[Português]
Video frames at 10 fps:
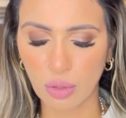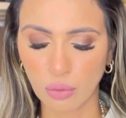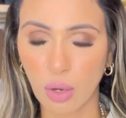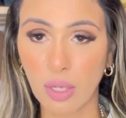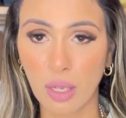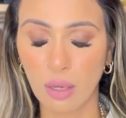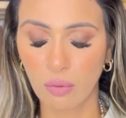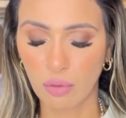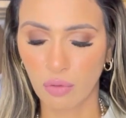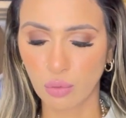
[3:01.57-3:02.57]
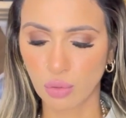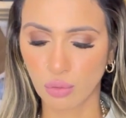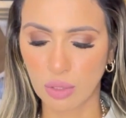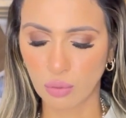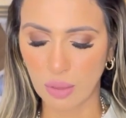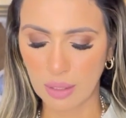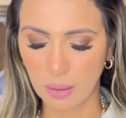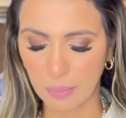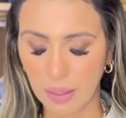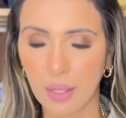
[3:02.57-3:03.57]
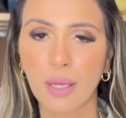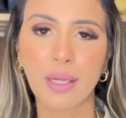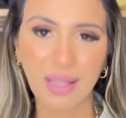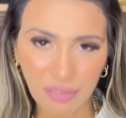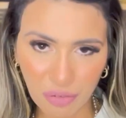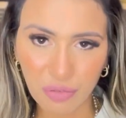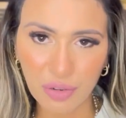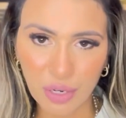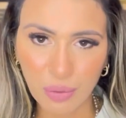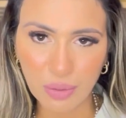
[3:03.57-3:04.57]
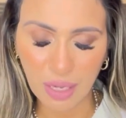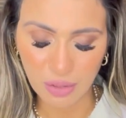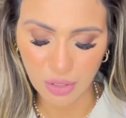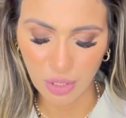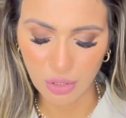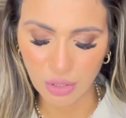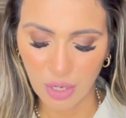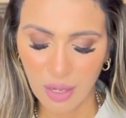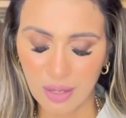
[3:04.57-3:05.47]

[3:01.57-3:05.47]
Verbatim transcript: no Rock in Rio, que foi no show da Dua Lipa, e tava frio, tá, gente?